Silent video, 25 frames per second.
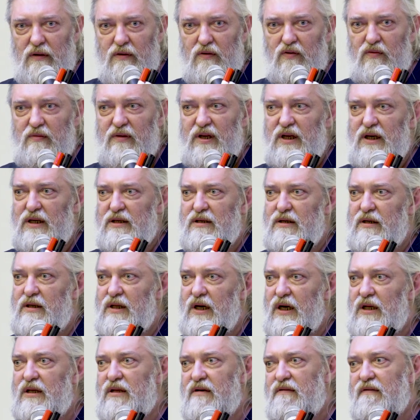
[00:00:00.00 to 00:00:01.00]
у меня
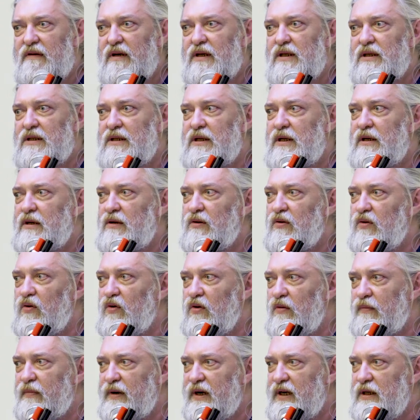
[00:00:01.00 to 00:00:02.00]
складывается
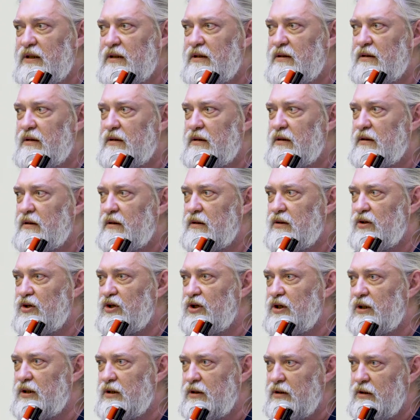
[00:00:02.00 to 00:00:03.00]
образ
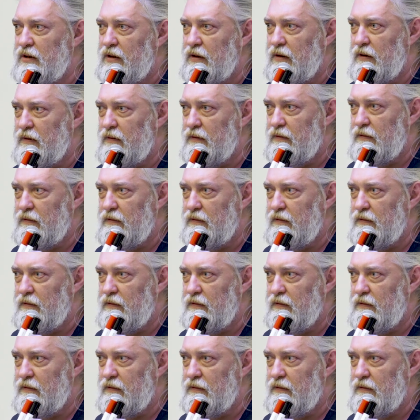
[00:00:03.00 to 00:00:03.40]
жизни.